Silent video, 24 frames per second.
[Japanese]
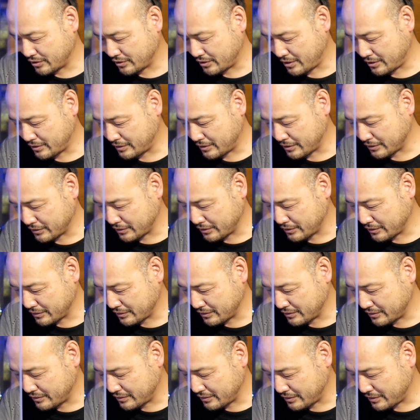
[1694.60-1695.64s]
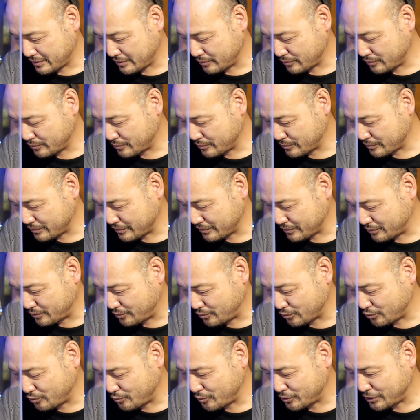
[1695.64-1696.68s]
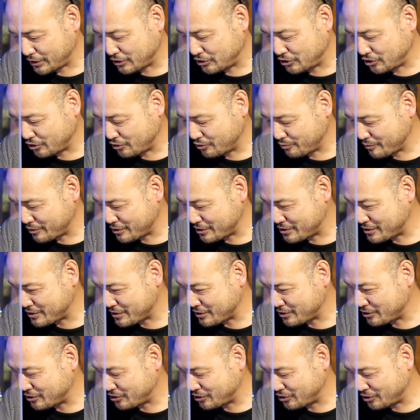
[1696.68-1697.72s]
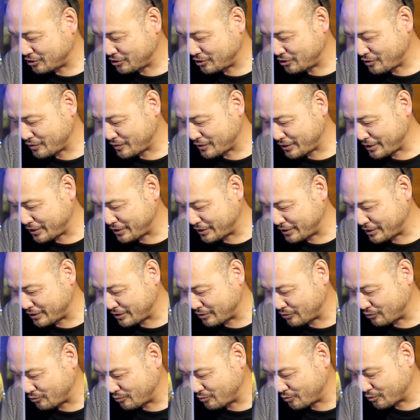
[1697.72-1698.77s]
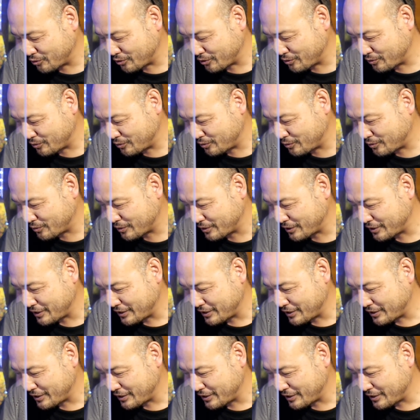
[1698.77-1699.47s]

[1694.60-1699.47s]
んかね、うん、あの子どもたちへのメッセージではないかなと思うけど、はい、